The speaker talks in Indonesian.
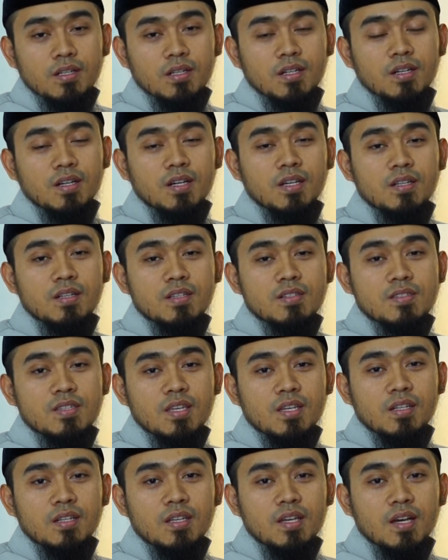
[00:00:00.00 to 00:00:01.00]
dengan
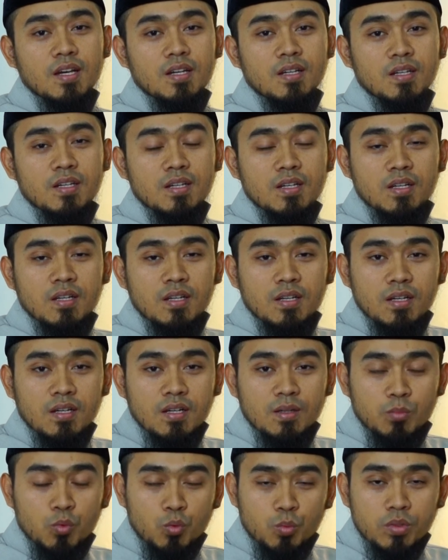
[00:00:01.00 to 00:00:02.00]
lisan yang
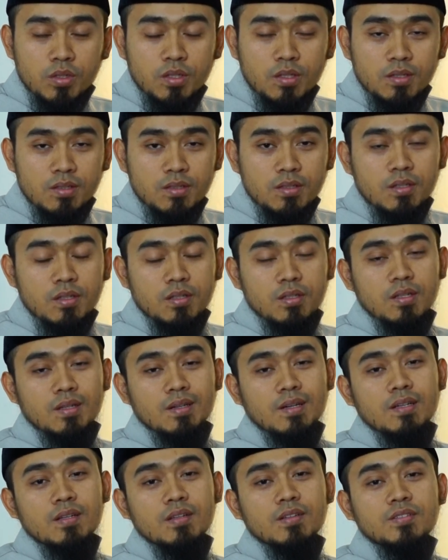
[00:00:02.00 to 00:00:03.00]
mubin,
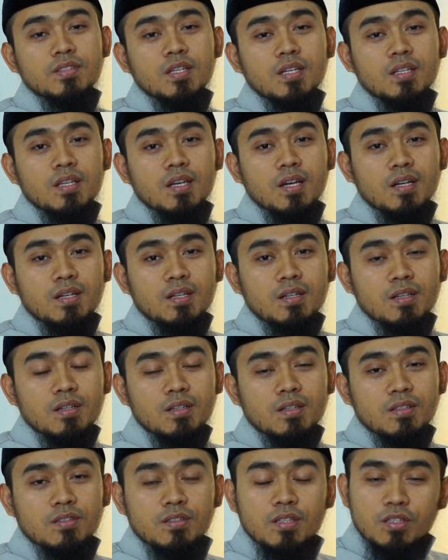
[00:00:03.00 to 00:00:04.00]
dengan lisan yang
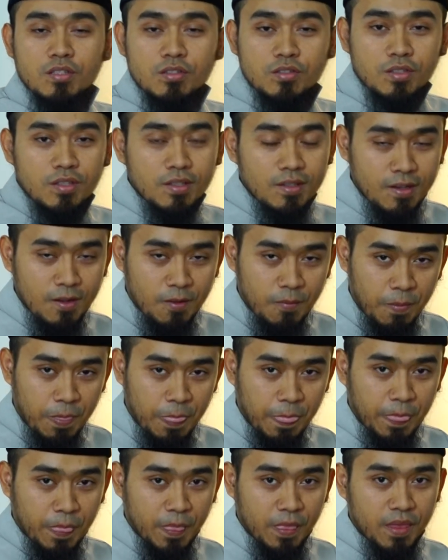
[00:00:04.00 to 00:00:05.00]
tertil.
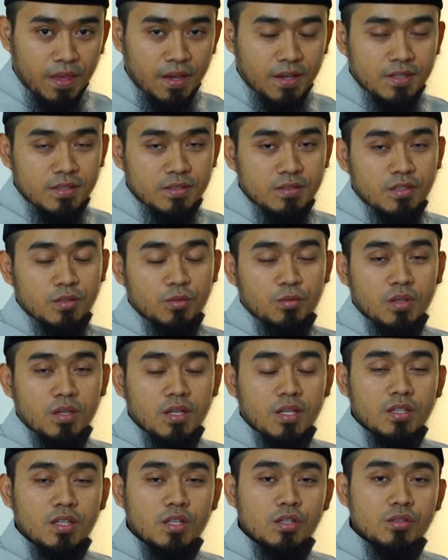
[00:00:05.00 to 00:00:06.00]
Ya, tentunya
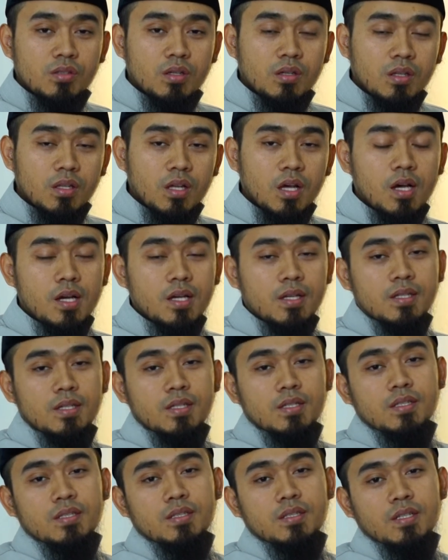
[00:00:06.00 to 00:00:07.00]
nanti insya Allah
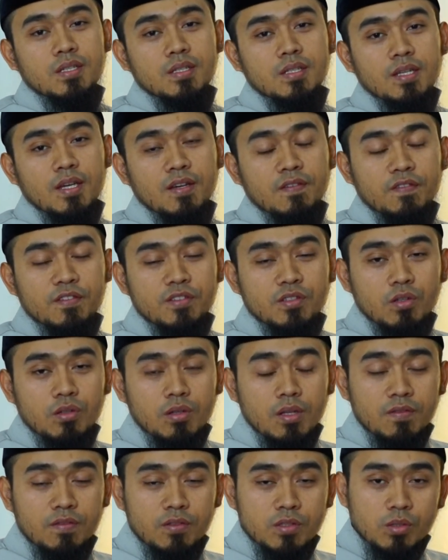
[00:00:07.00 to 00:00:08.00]
jadi
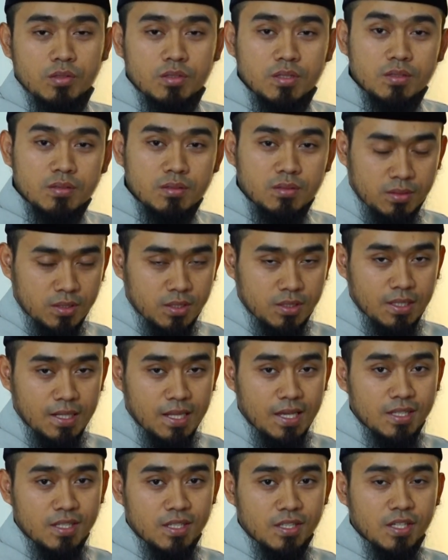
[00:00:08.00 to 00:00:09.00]
episode-episode
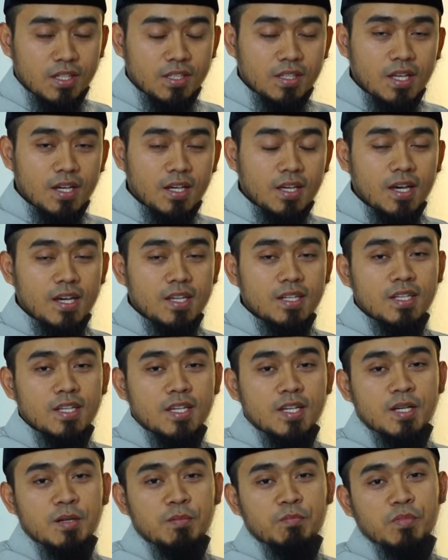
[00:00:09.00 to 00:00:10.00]
setelahnya kita akan
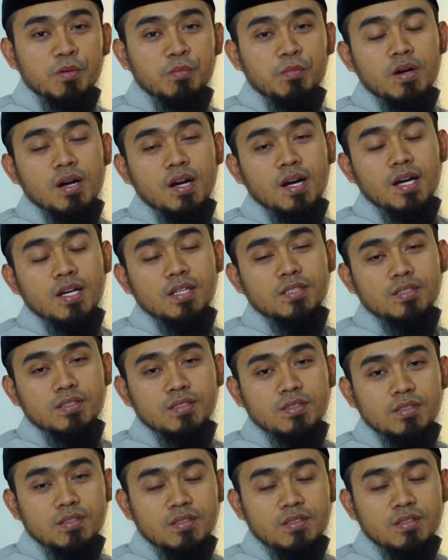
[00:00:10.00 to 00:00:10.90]
membahas